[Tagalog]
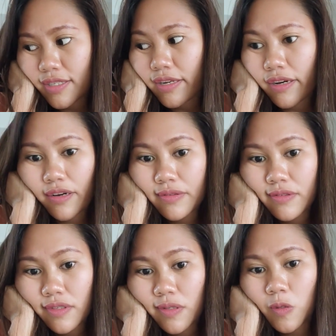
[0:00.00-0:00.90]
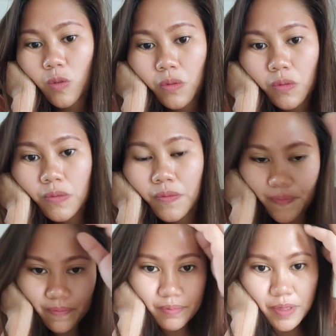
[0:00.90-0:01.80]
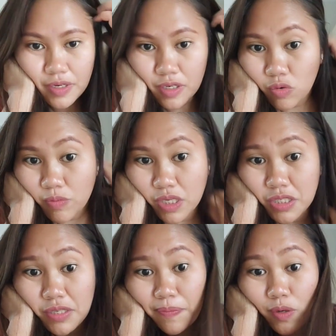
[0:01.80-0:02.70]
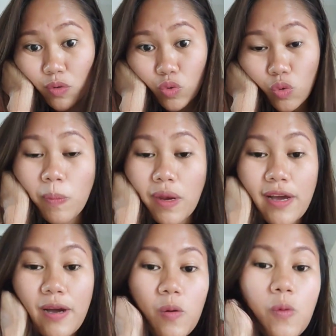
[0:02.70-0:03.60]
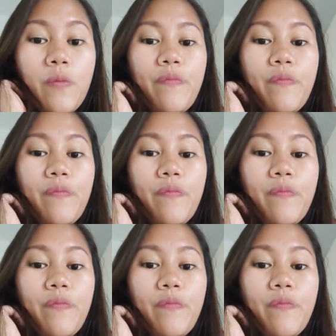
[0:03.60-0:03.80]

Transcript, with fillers: na lang ako siguro. Para hindi ko maisip na gutom pala ako.